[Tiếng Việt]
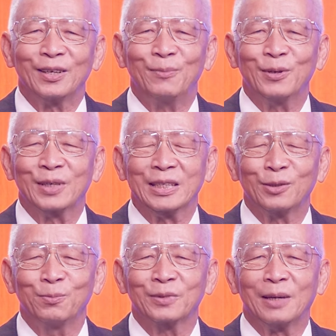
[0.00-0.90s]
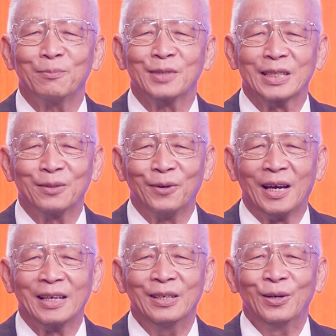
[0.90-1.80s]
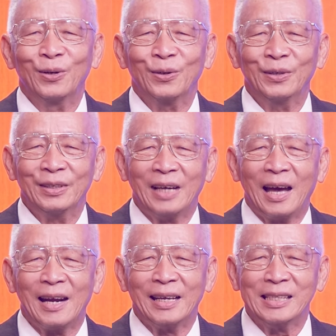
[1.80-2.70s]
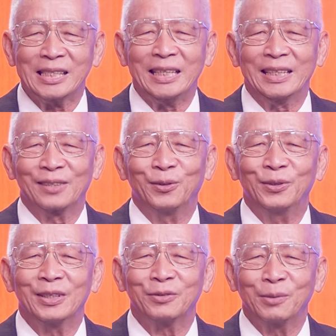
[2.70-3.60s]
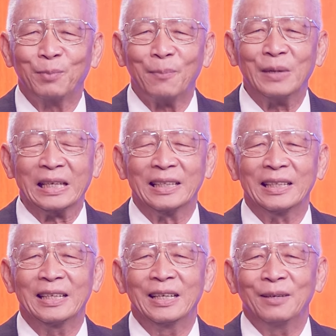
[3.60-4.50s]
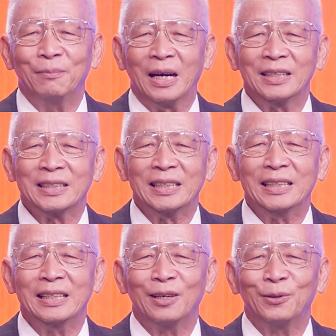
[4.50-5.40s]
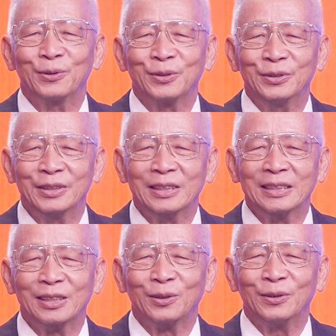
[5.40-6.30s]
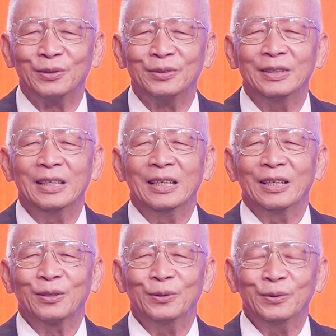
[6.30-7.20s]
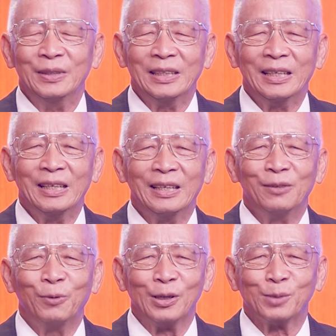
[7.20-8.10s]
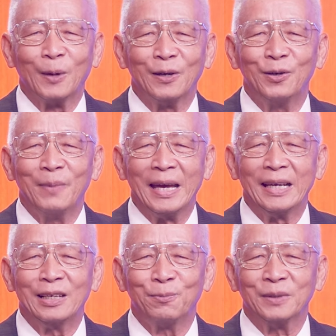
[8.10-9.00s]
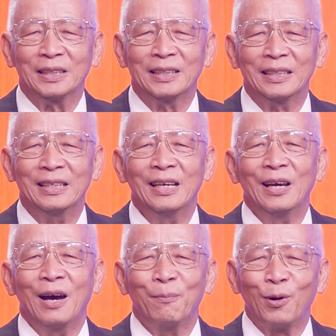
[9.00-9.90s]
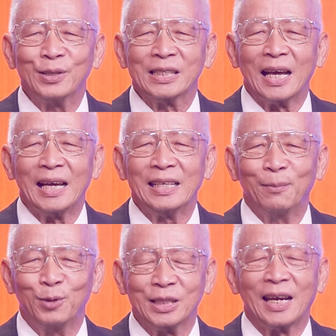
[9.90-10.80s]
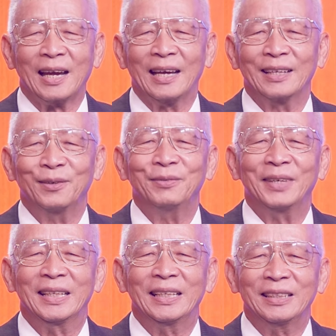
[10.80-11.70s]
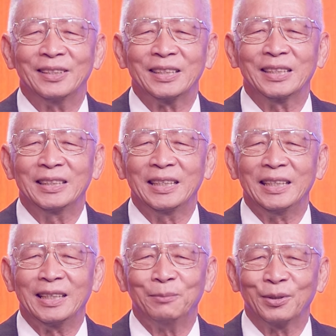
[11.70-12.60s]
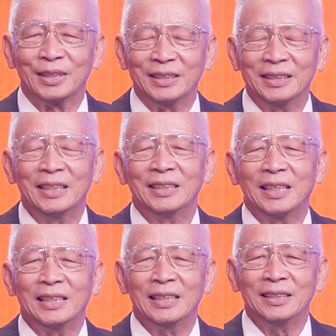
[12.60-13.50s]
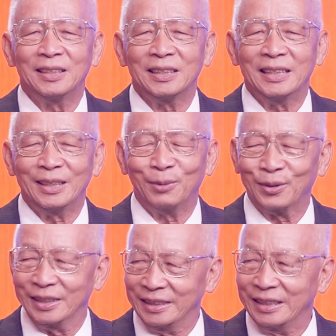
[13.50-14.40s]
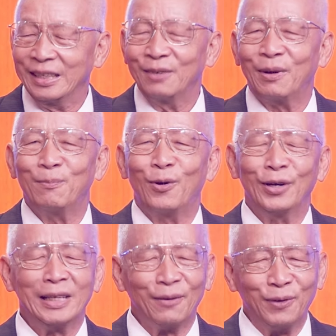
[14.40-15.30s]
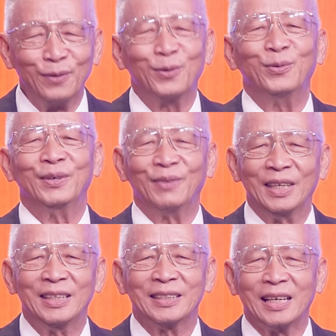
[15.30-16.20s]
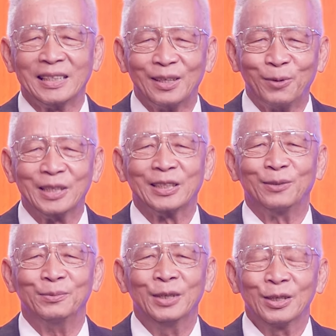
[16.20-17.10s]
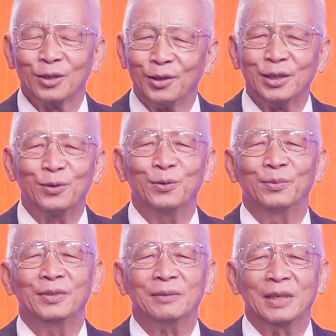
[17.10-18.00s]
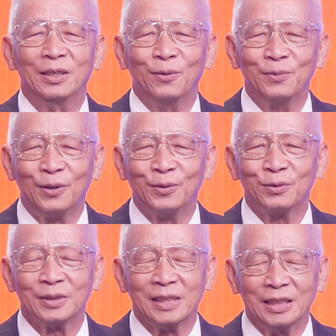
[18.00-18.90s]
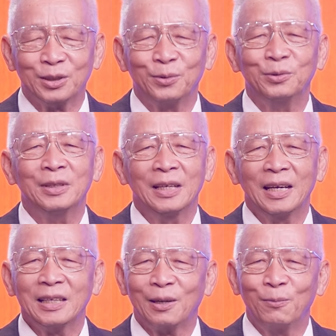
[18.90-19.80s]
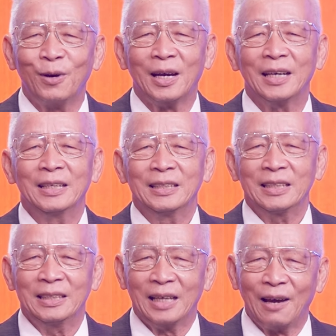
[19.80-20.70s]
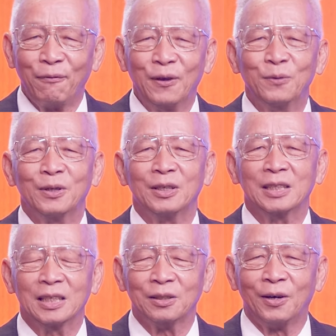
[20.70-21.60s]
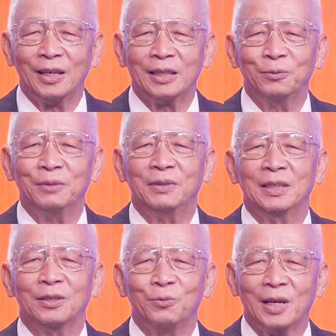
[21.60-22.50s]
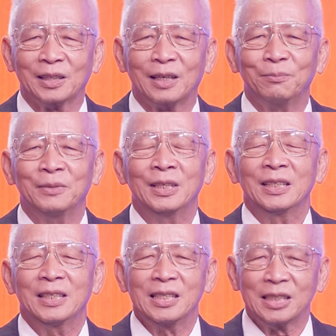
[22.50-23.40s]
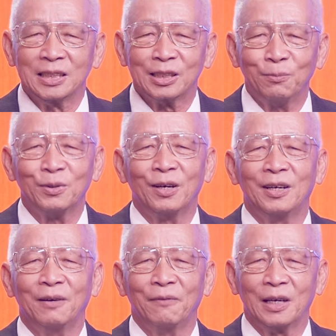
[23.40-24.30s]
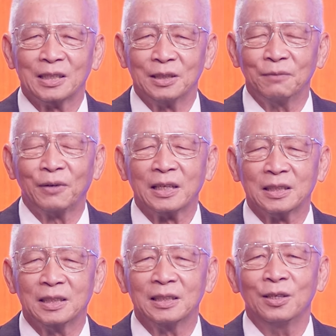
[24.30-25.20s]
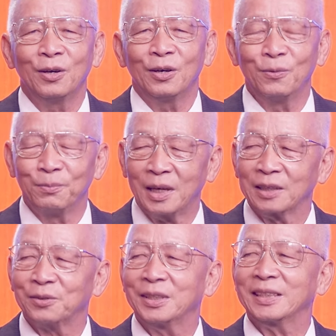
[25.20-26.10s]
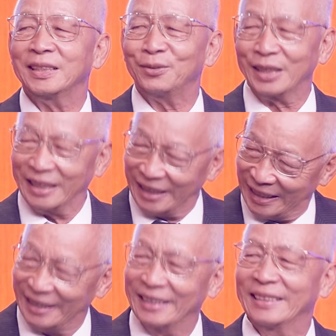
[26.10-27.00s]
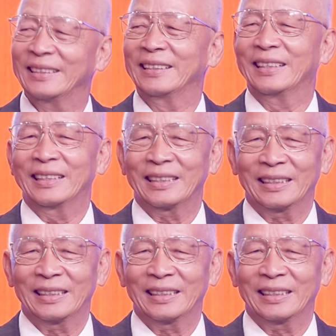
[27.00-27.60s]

có một cái trung tâm sinh hoạt của RNC của Republican mở trên lầu của chỗ khu uh, Wells Fargo Bank góc đường Bonsa và Busha quý vị lên đó chưa ghi danh bầu cử nên lên đó ghi danh bầu cử và mỗi lá phiếu của quý vị rất là quan trọng cho dù quý vị ủng hộ dân chủ hay cộng hòa thì lá phiếu đó chứng tỏ là quý vị có quan tâm đến sự sống còn và sự phát triển hùng mạnh của đất nước Hoa Kỳ này. Dạ vâng.